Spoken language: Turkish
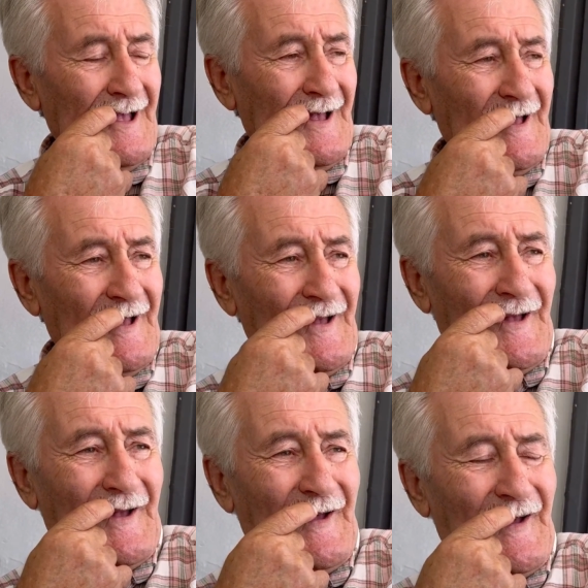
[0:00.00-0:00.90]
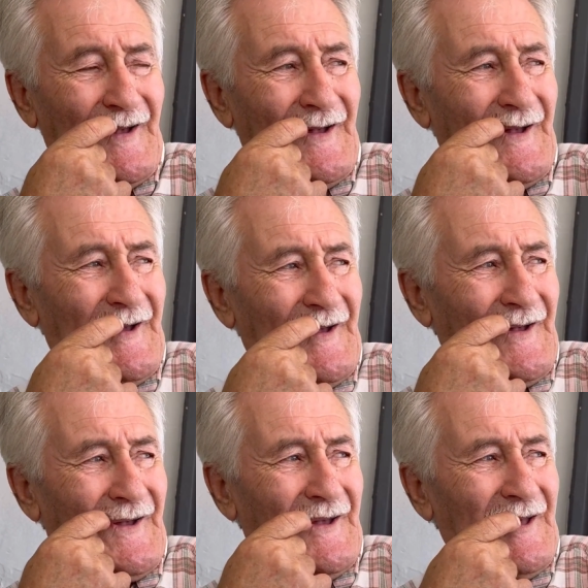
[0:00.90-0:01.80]
Ben de diyorum babam
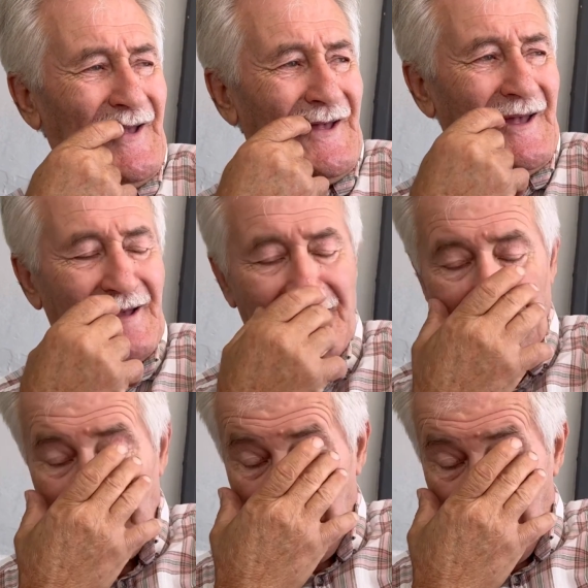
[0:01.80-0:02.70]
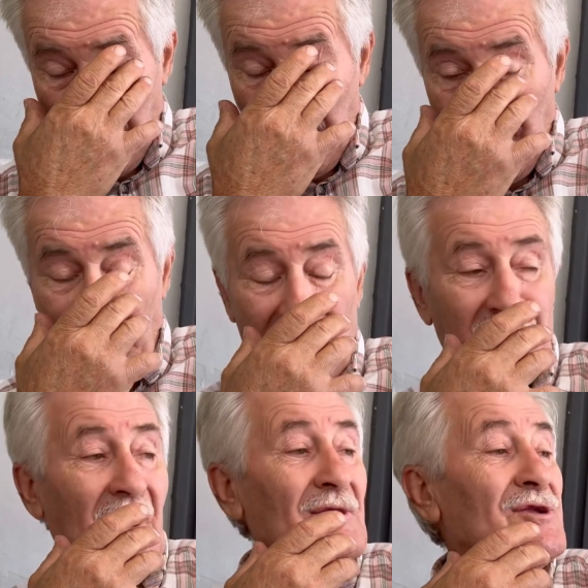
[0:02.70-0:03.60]
fundukluk'taydı sesi çıkmıyor. Meğersem
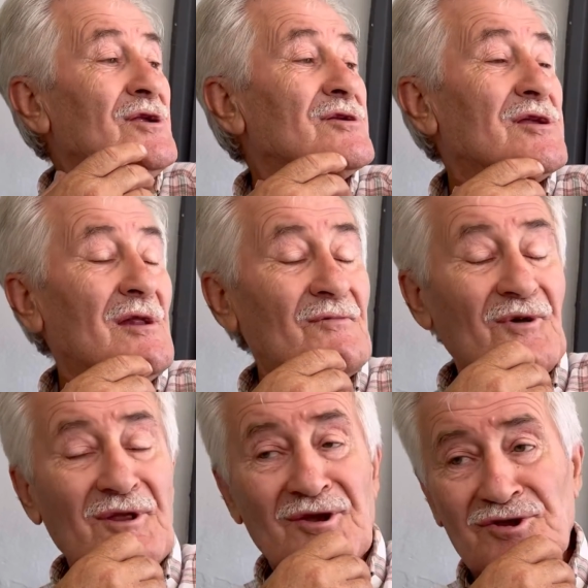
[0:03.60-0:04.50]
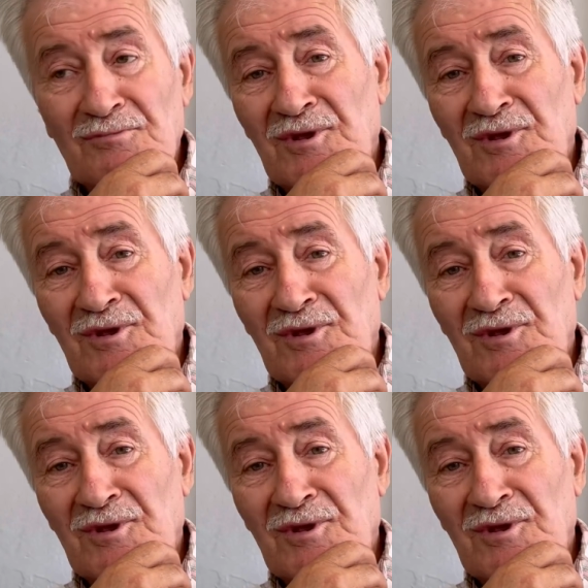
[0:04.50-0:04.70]
babam Anneni düşmüş fındık ağacından.